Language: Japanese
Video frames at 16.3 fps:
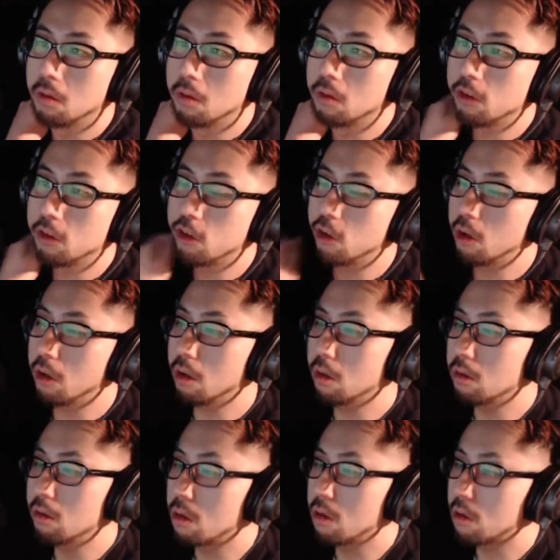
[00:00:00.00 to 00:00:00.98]
それ知らな
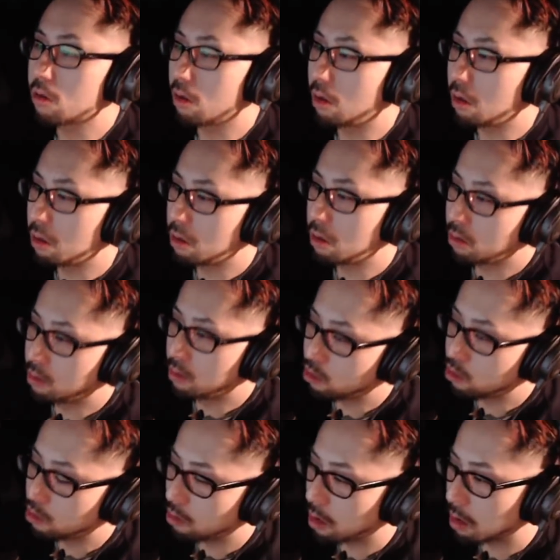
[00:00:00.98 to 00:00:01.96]
くてさ、面
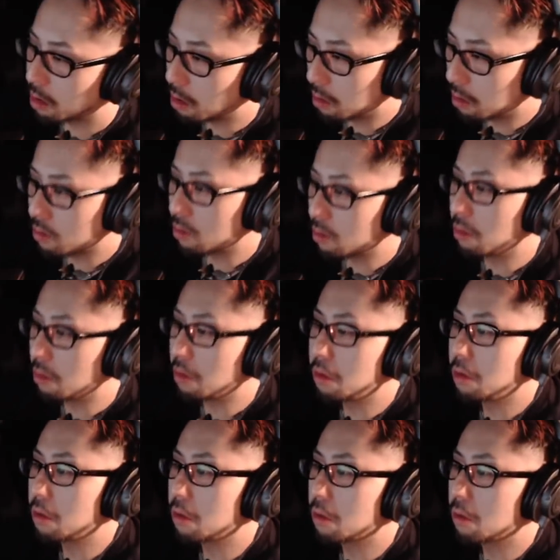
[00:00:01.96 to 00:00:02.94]
白かったよすごい、
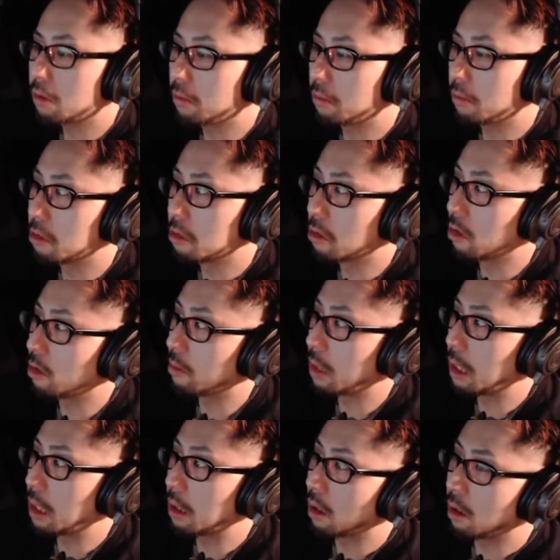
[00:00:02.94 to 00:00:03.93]

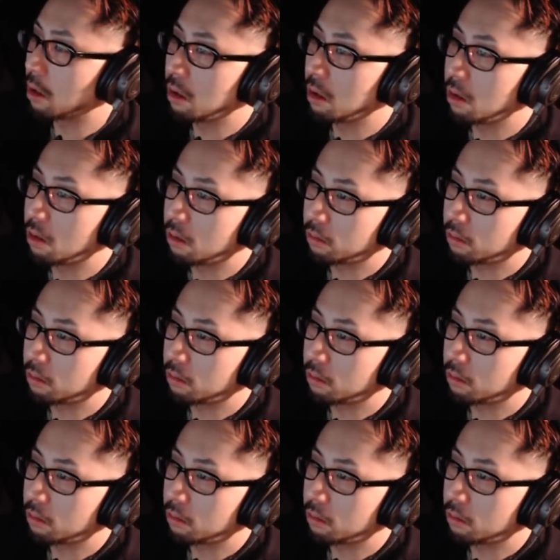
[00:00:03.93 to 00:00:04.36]
ドキュメンタリー。